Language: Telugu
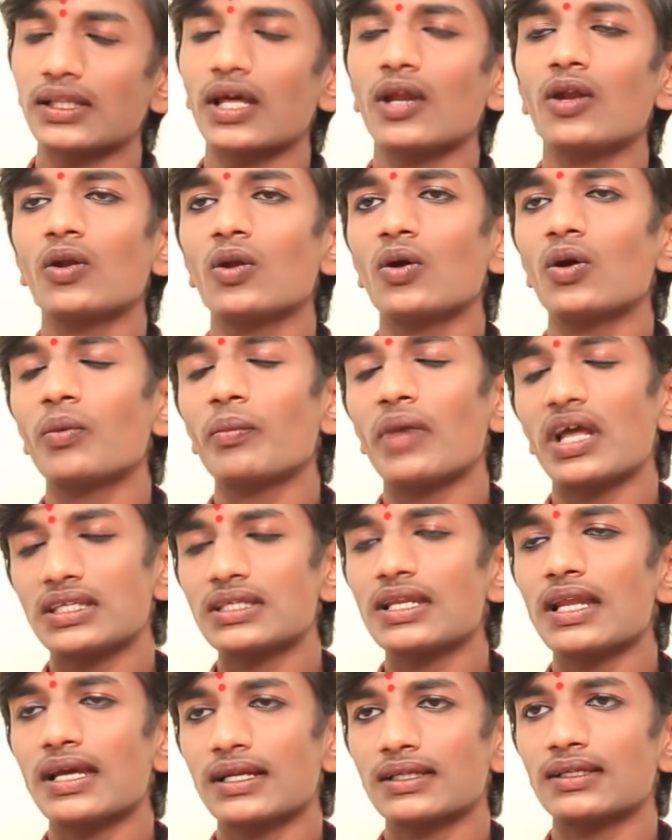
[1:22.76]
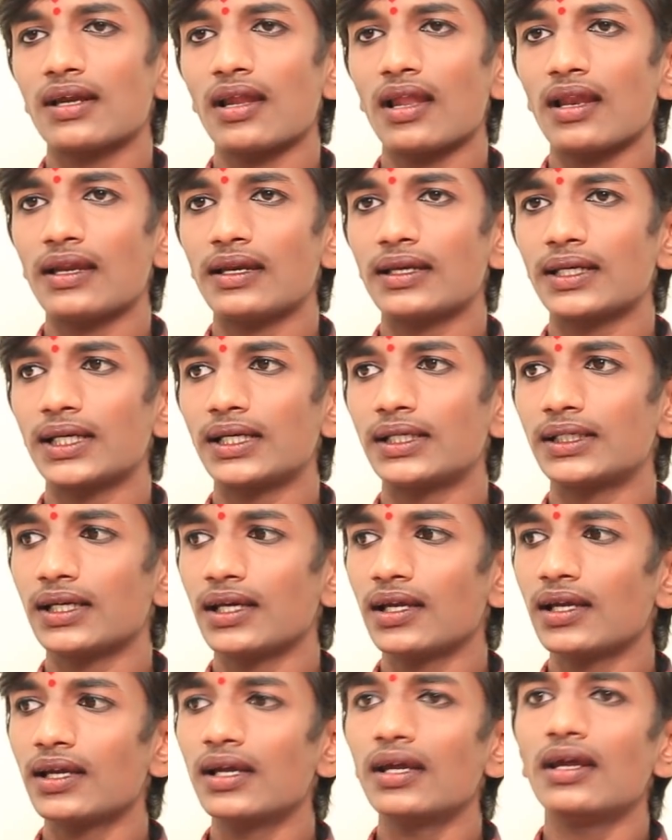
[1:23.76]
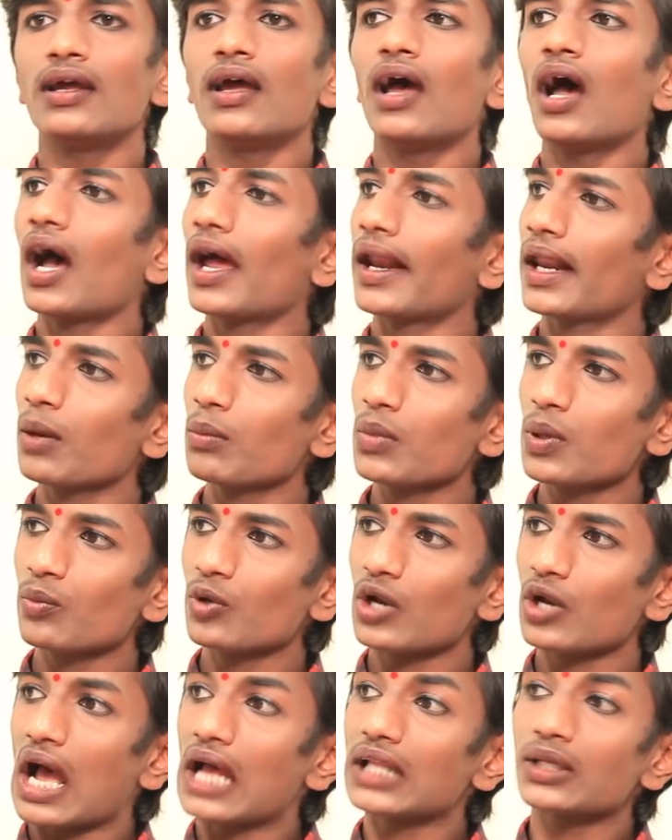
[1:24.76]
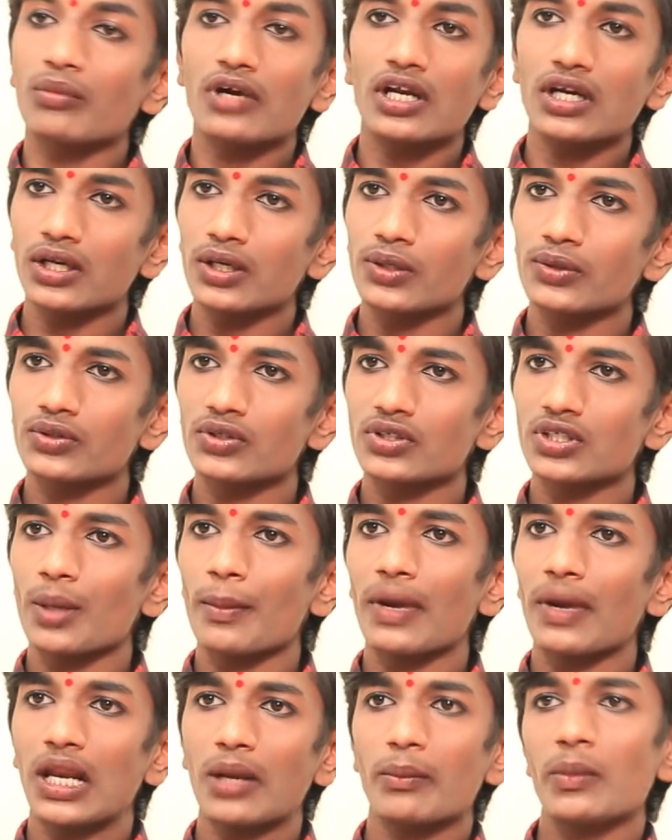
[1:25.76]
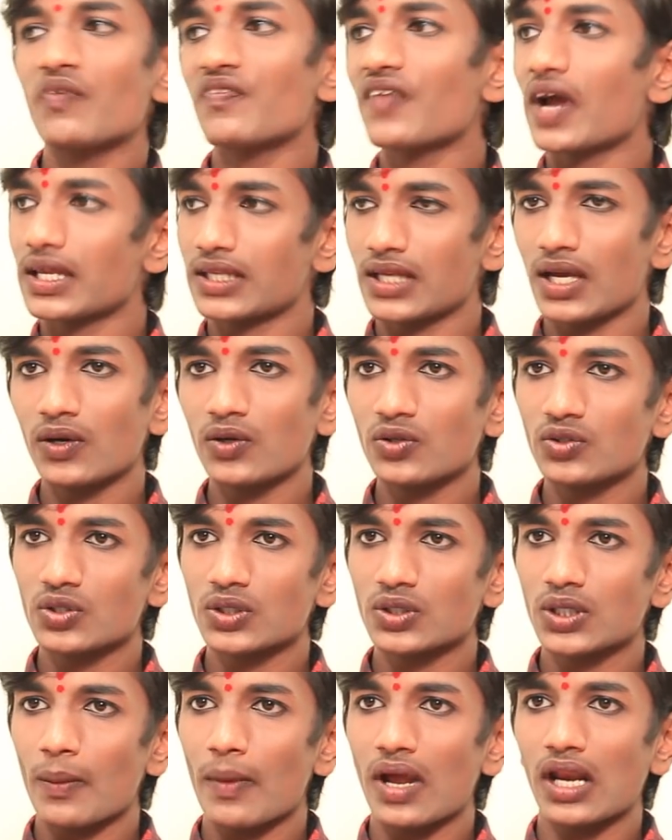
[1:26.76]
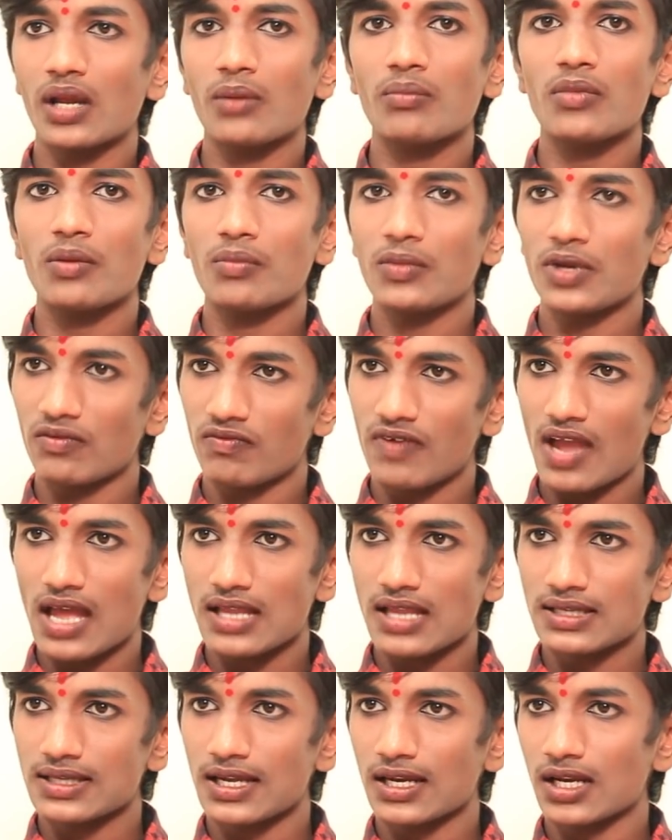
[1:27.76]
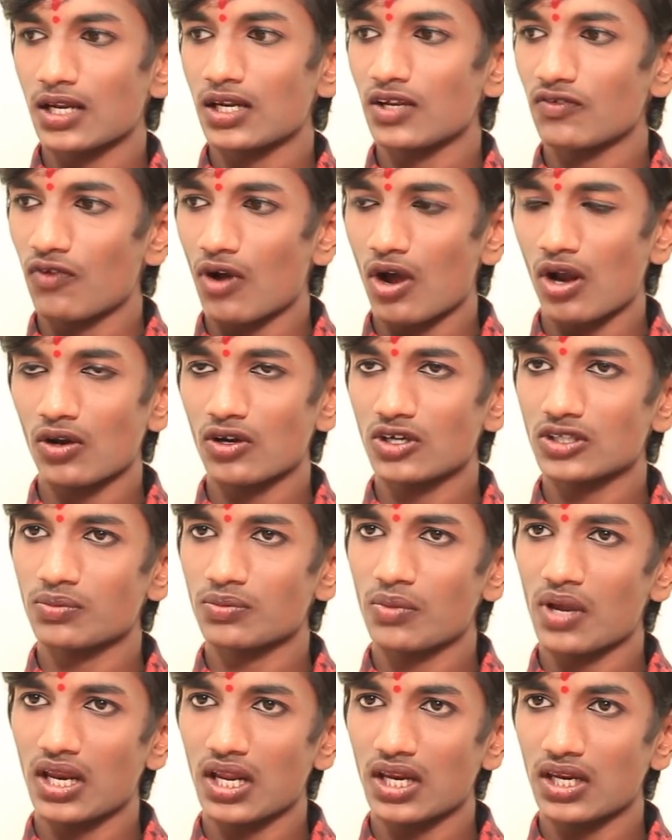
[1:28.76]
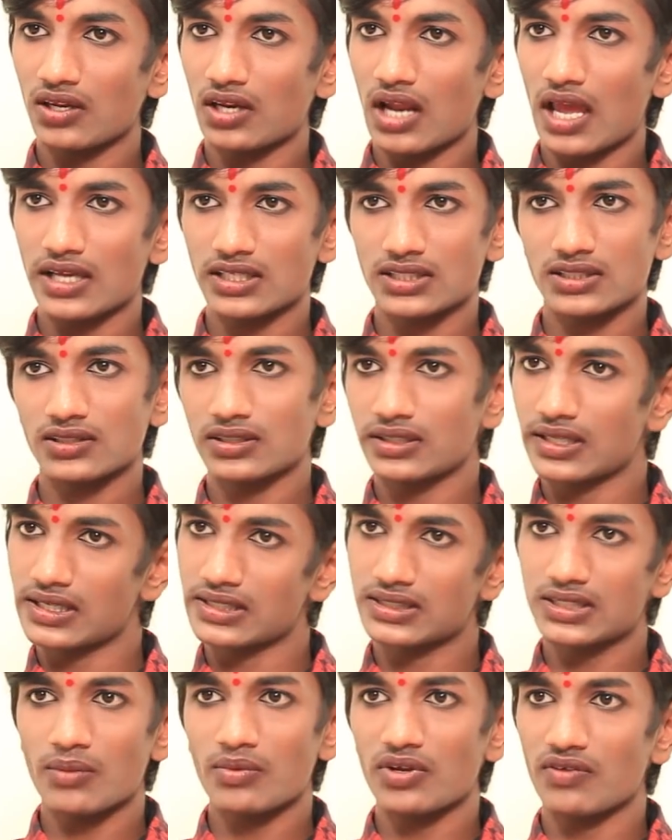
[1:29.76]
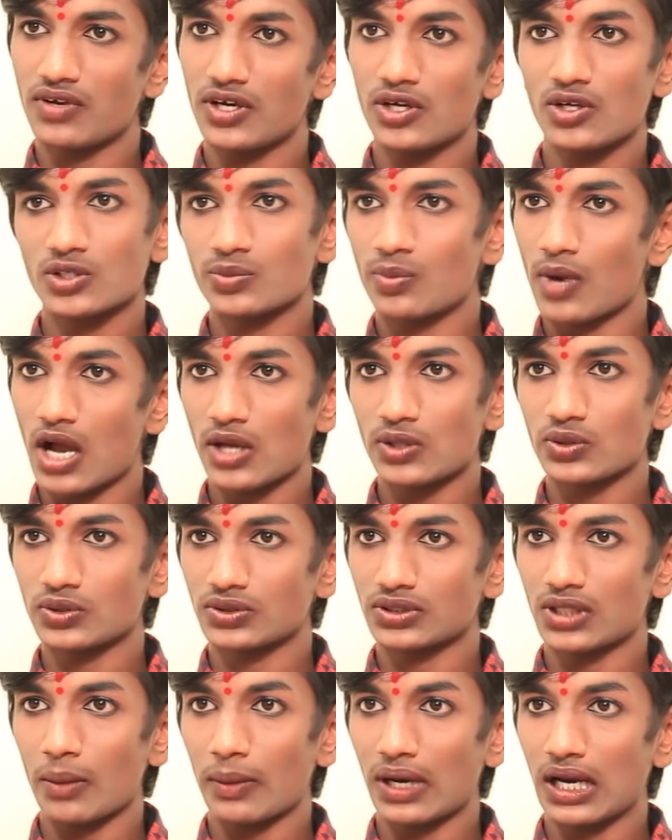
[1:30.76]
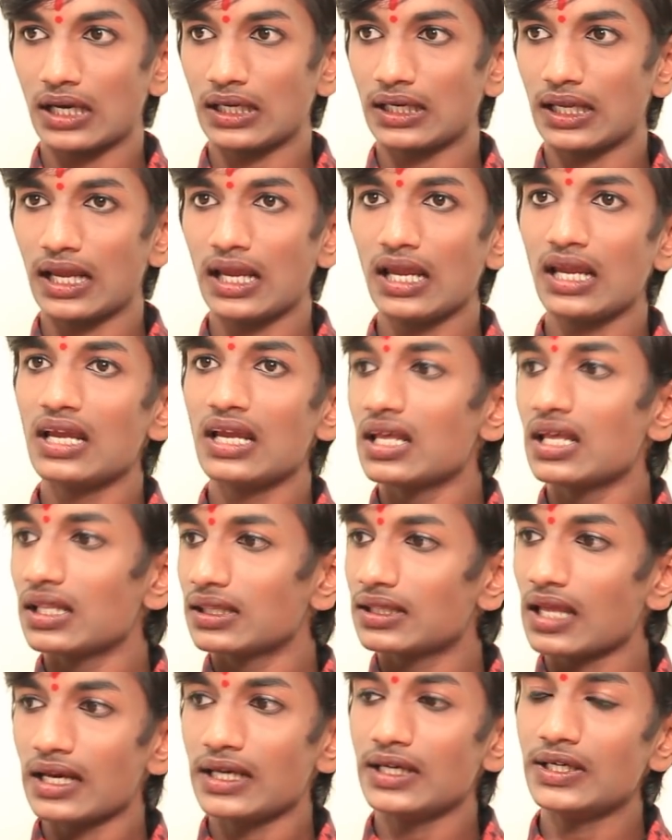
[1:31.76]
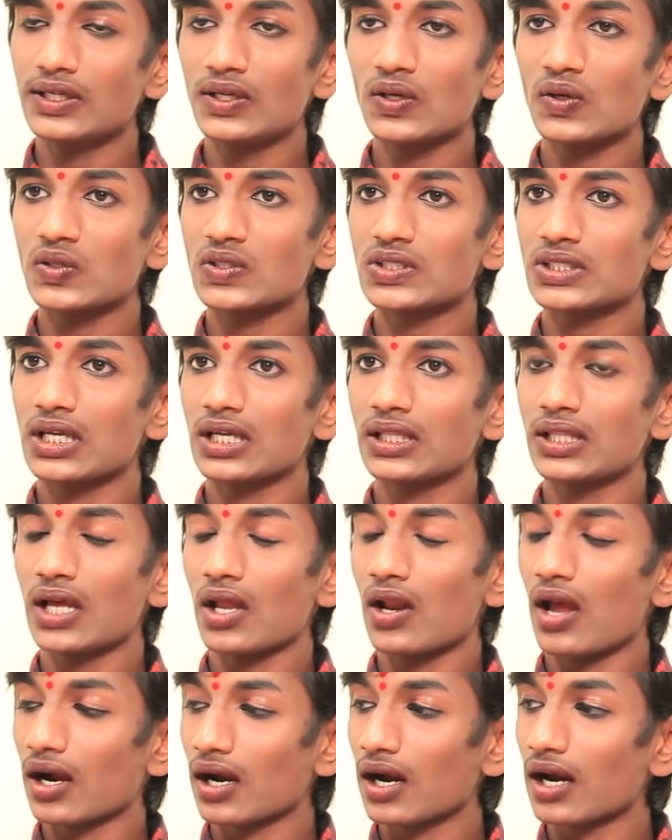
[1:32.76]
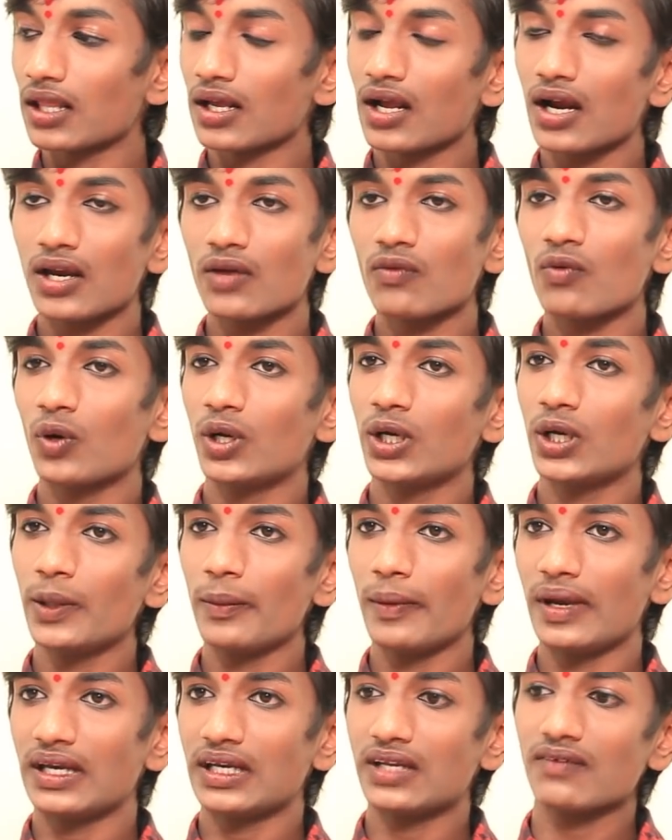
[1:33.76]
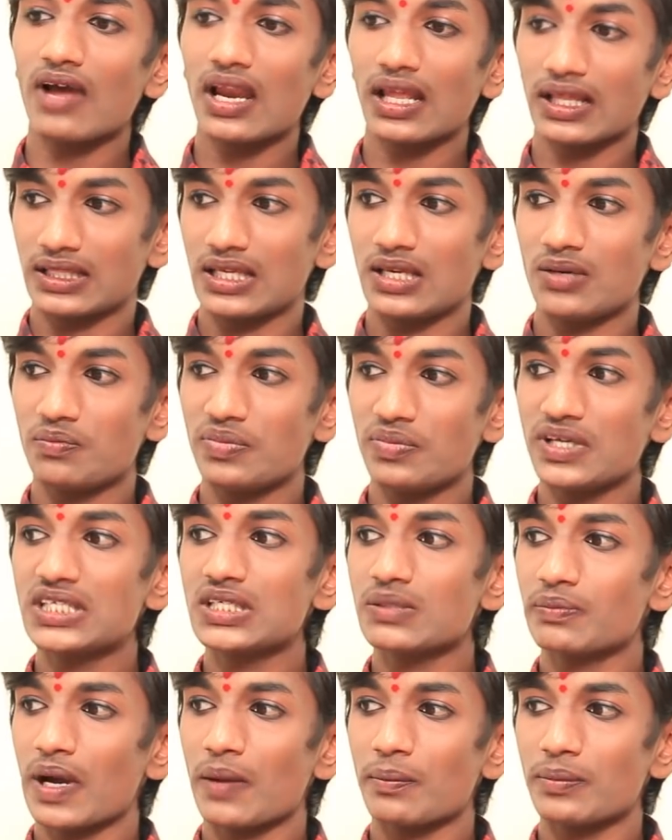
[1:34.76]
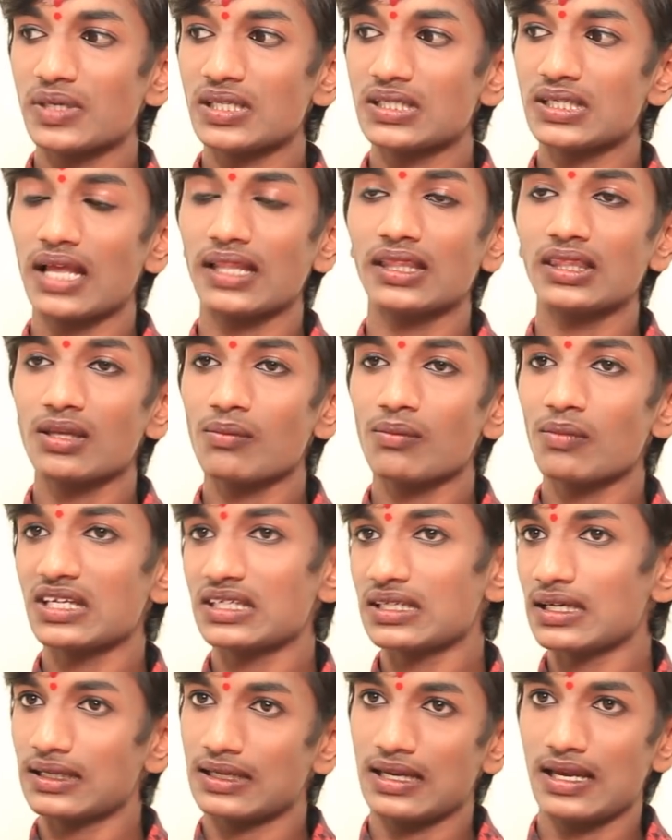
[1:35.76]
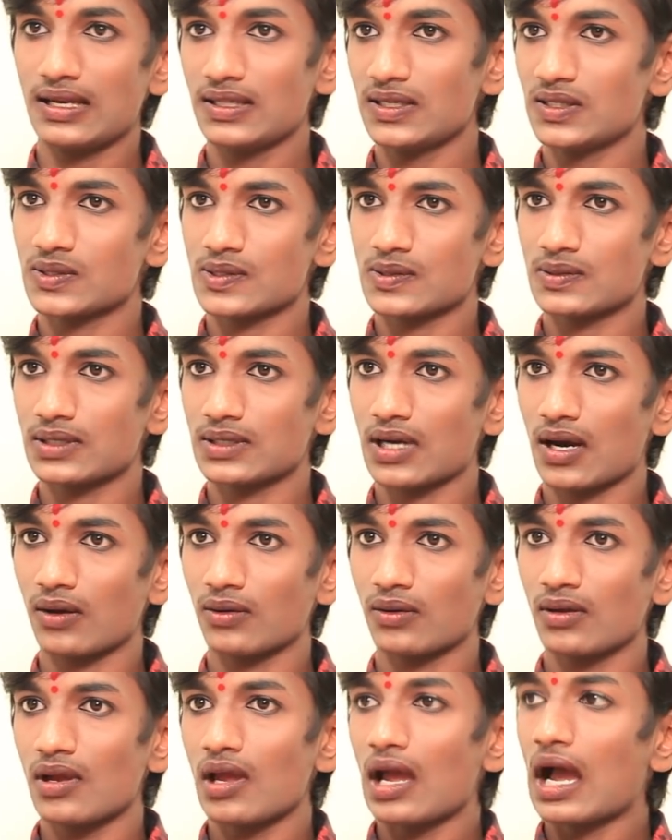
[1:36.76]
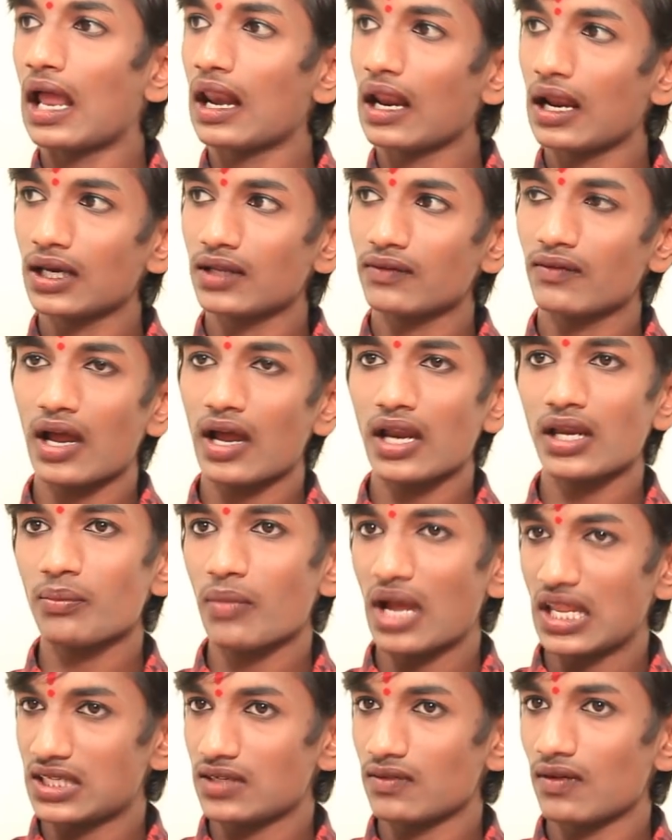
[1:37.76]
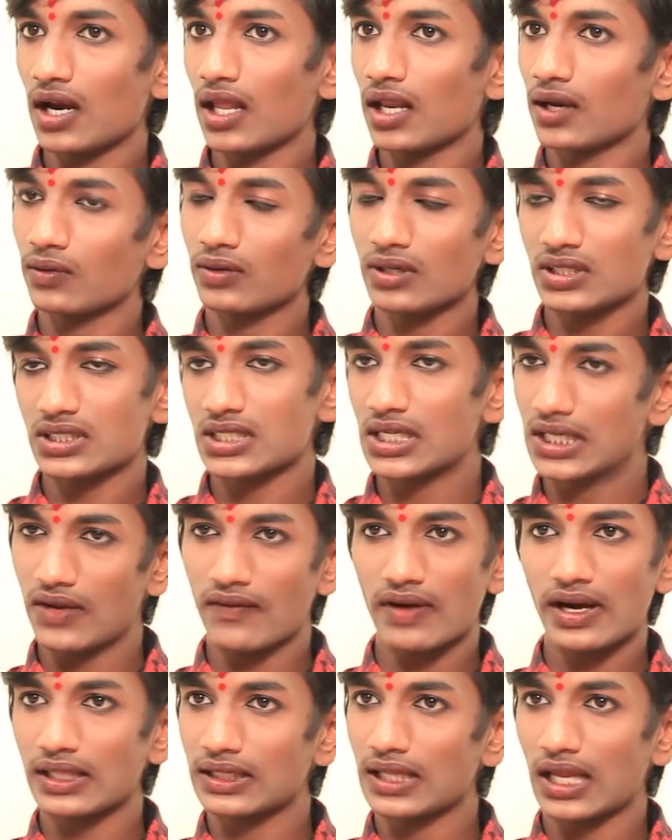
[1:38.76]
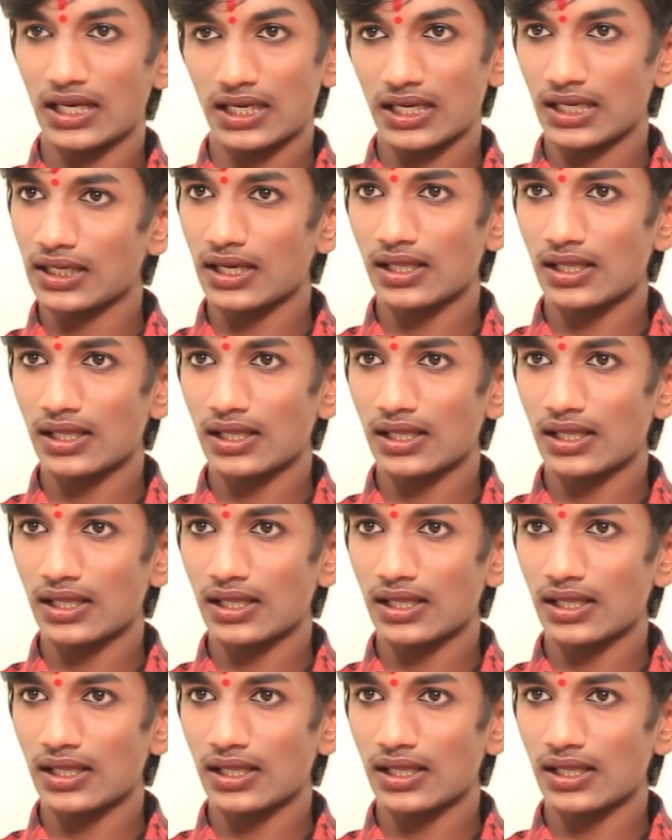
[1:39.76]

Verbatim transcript: తనలో మంచి లక్షణాలు ఏంటంటే అన్న మేము రాజమండ్రి నుంచి వచ్చాం అన్న మేము వైజాగ్ నుంచి వచ్చాం అన్న మేము నీ ఫ్యాన్స్ అన్న నీ ఫాలోవర్స్ అన్న నీ లైక్స్ చేస్తాం నీ వీడియోస్ బాగా చూస్తామని అంటే తన ఇంటికి వస్తే తను అక్కడక్కడ వండి పెట్టి వాళ్ళకి తినిపించి పంపించి అంత మంచిగా కేర్ తీసుకుంటాడు అలాంటి వాడిని మంచివాడు అనుకుంటే చెడ్డవాడైతే అనలేను